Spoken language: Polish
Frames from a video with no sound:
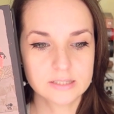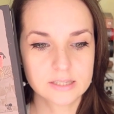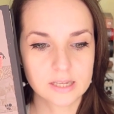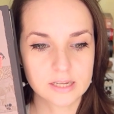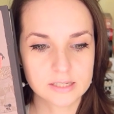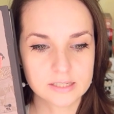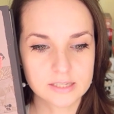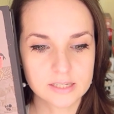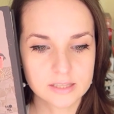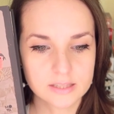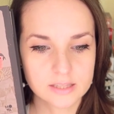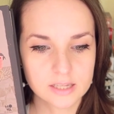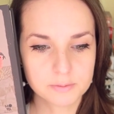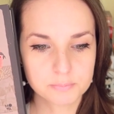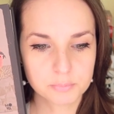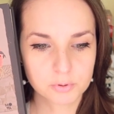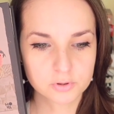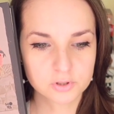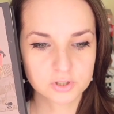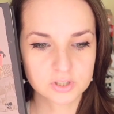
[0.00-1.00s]
tej jednej
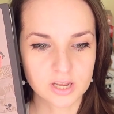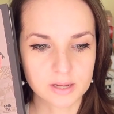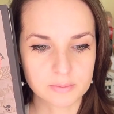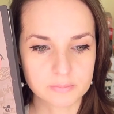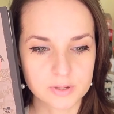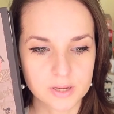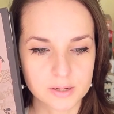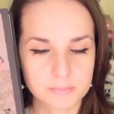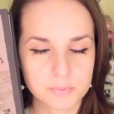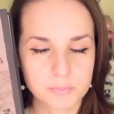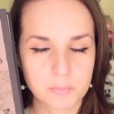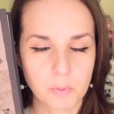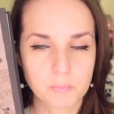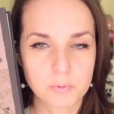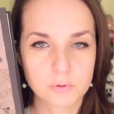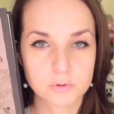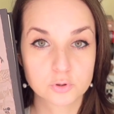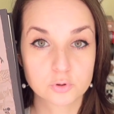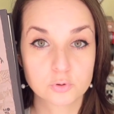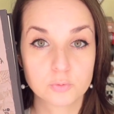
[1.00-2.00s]
potrzebie, by po
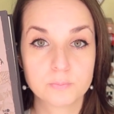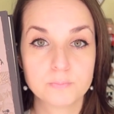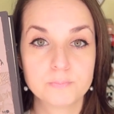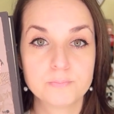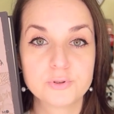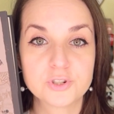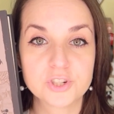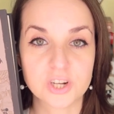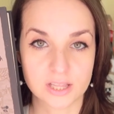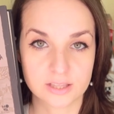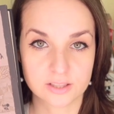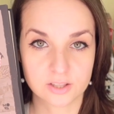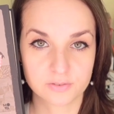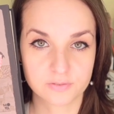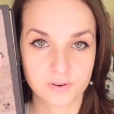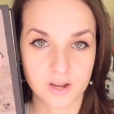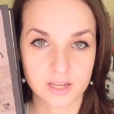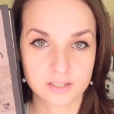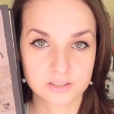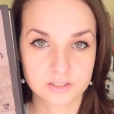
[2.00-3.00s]
prostu
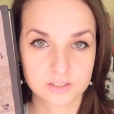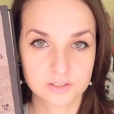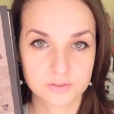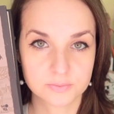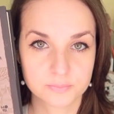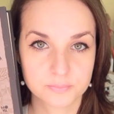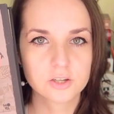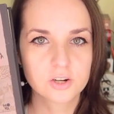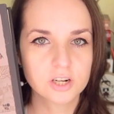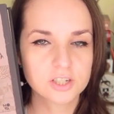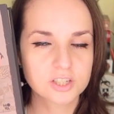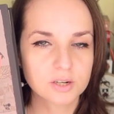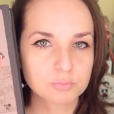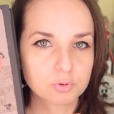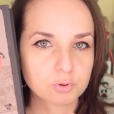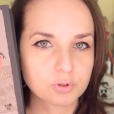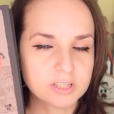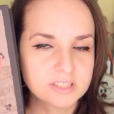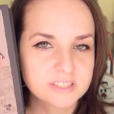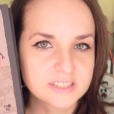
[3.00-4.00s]
przetrwać. Gresham
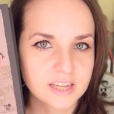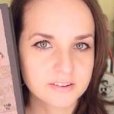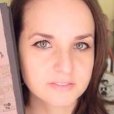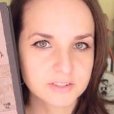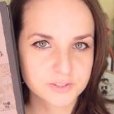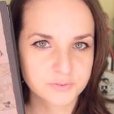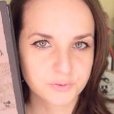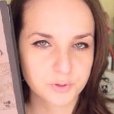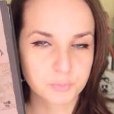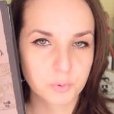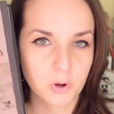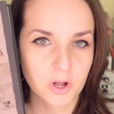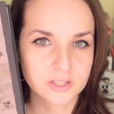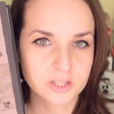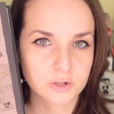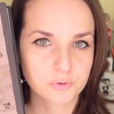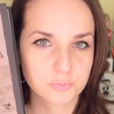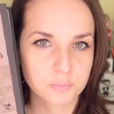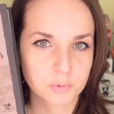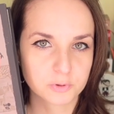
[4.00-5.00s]
tutaj stawia swoich
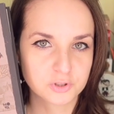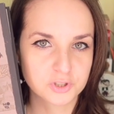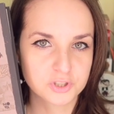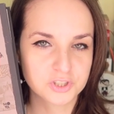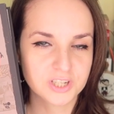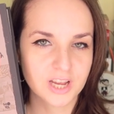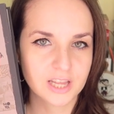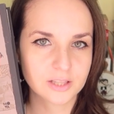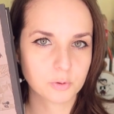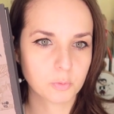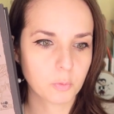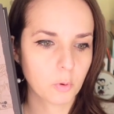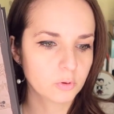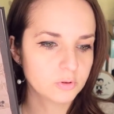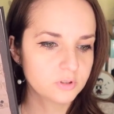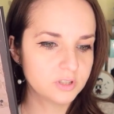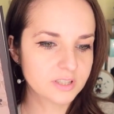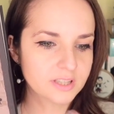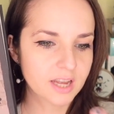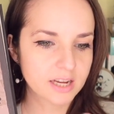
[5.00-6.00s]
bohaterów pod ścianą,
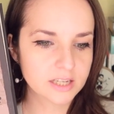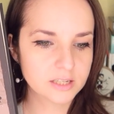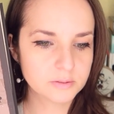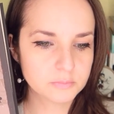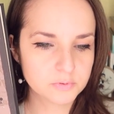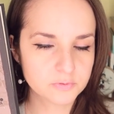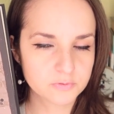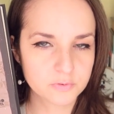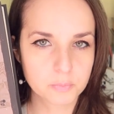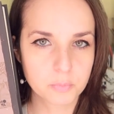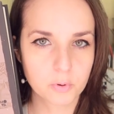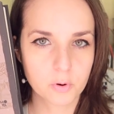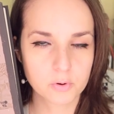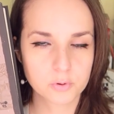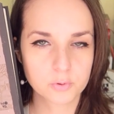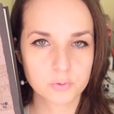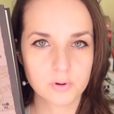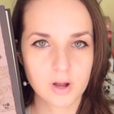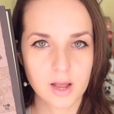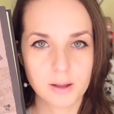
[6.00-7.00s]
on nie daje im
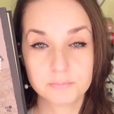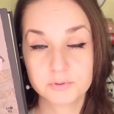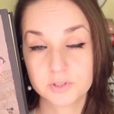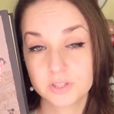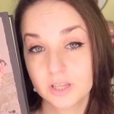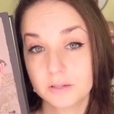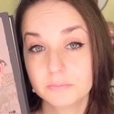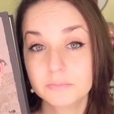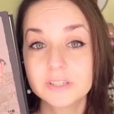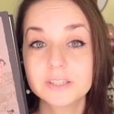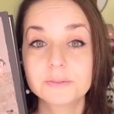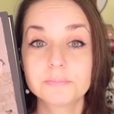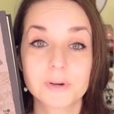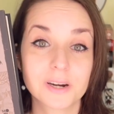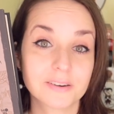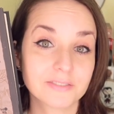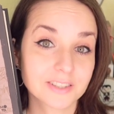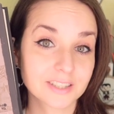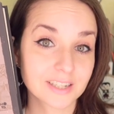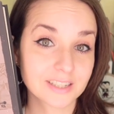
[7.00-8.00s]
wyboru, a przynajmniej
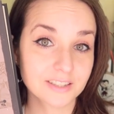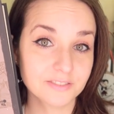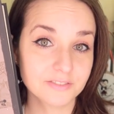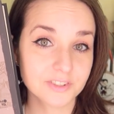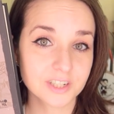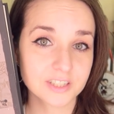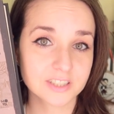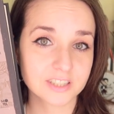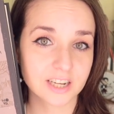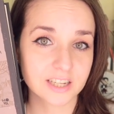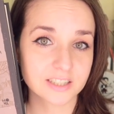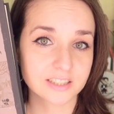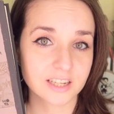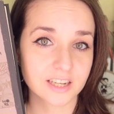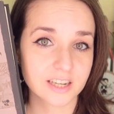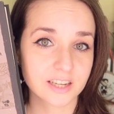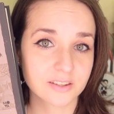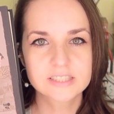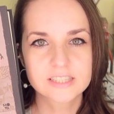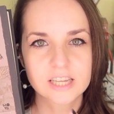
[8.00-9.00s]
sprawia takie
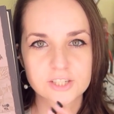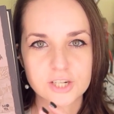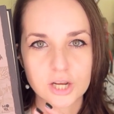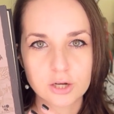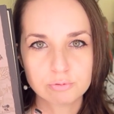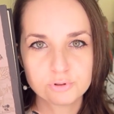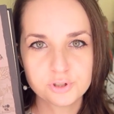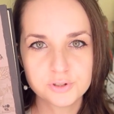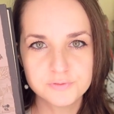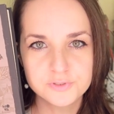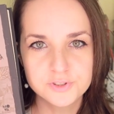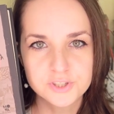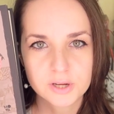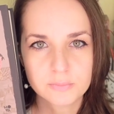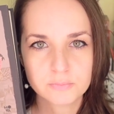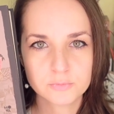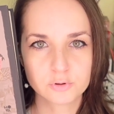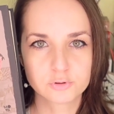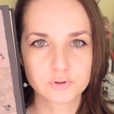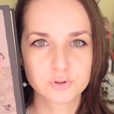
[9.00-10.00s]
wrażenie. Staczają się w
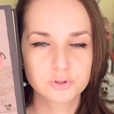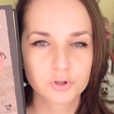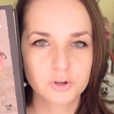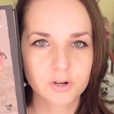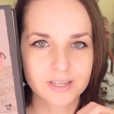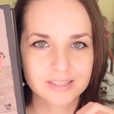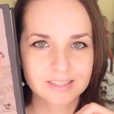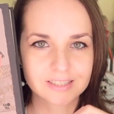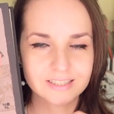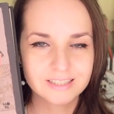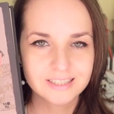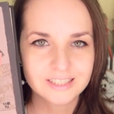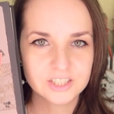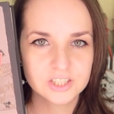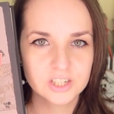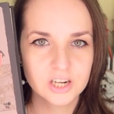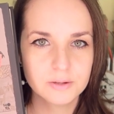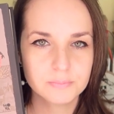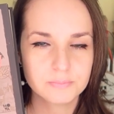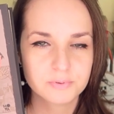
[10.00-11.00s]
ciemność coraz
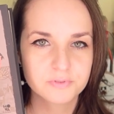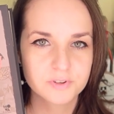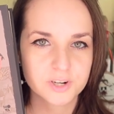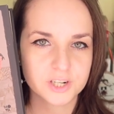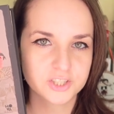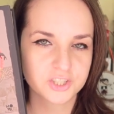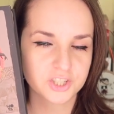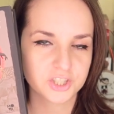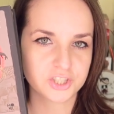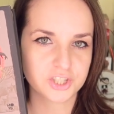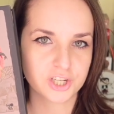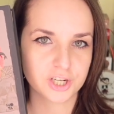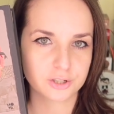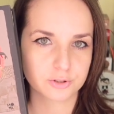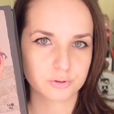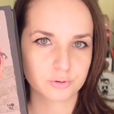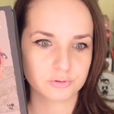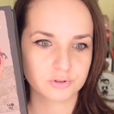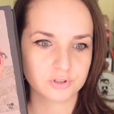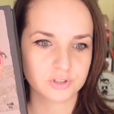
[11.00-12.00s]
niżej, by wreszcie
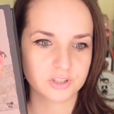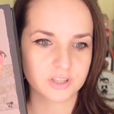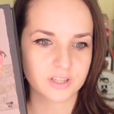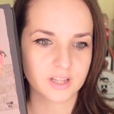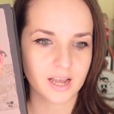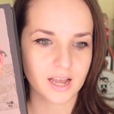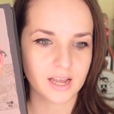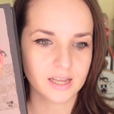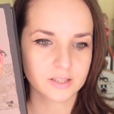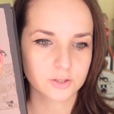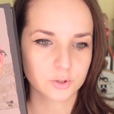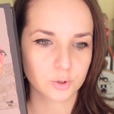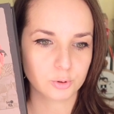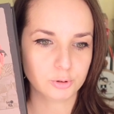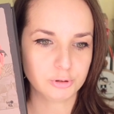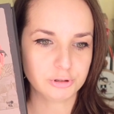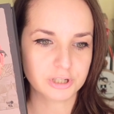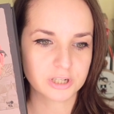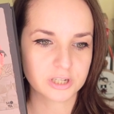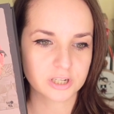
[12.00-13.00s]
sięgnąć dna, no
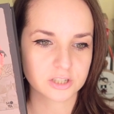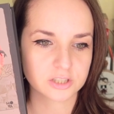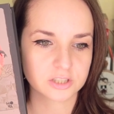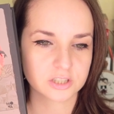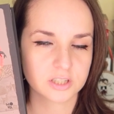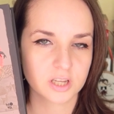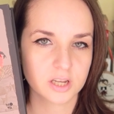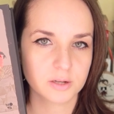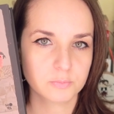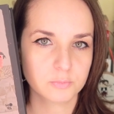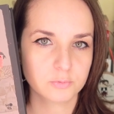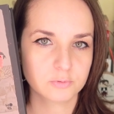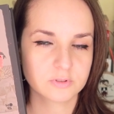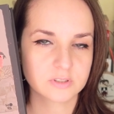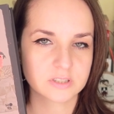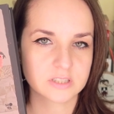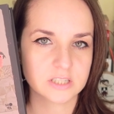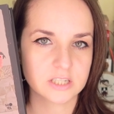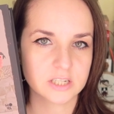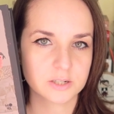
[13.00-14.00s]
i nie każdemu
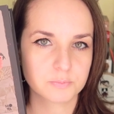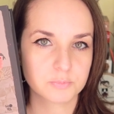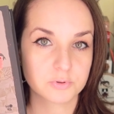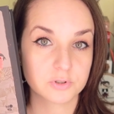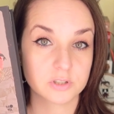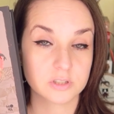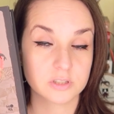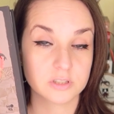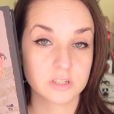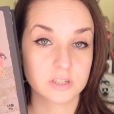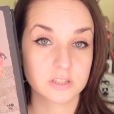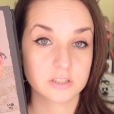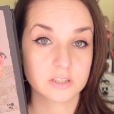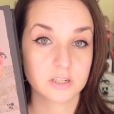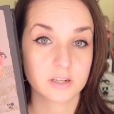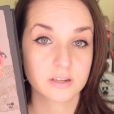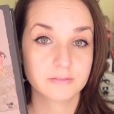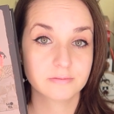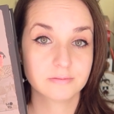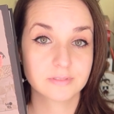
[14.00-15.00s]
z nich przyjdzie
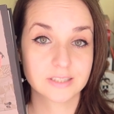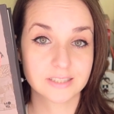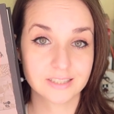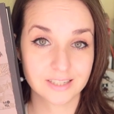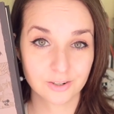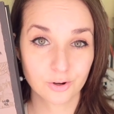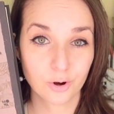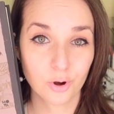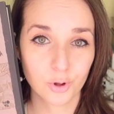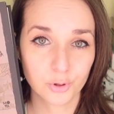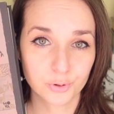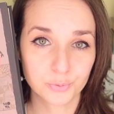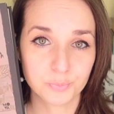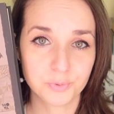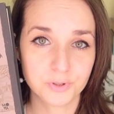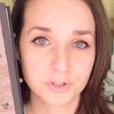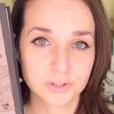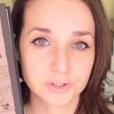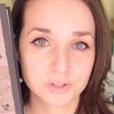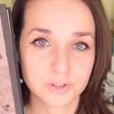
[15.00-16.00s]
się z niego
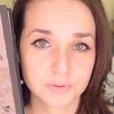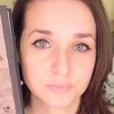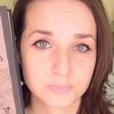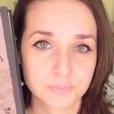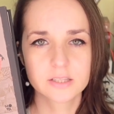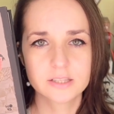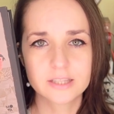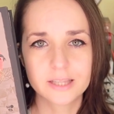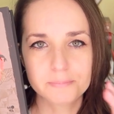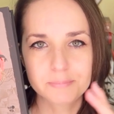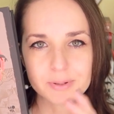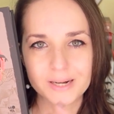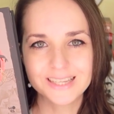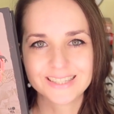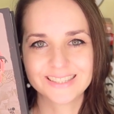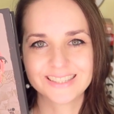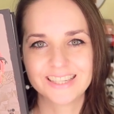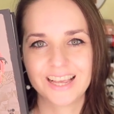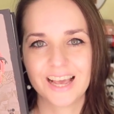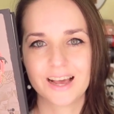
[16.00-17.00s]
odbić
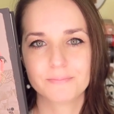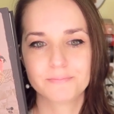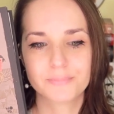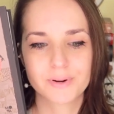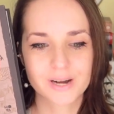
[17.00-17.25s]
depresja,